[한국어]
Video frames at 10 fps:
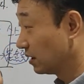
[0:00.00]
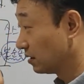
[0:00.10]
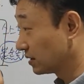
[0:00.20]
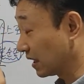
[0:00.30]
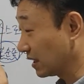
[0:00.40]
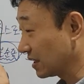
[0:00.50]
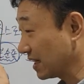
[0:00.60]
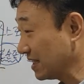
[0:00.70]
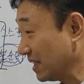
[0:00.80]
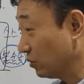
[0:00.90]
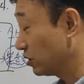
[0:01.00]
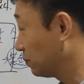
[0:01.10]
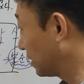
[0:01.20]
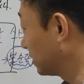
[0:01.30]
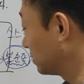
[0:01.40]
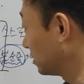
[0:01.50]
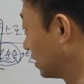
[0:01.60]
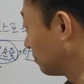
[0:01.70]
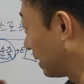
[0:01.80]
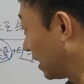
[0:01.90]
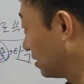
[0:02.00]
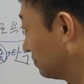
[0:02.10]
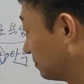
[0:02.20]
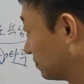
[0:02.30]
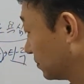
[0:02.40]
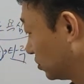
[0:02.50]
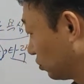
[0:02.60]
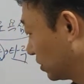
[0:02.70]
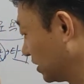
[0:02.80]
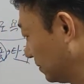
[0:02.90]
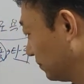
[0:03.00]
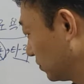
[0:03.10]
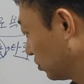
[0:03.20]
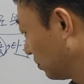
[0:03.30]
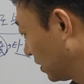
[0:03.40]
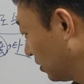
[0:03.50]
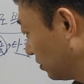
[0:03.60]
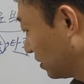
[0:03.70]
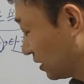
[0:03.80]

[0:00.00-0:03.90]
어, 자기가 차지하고 싶어 하는 마음, 욕심, 또 뭐예요?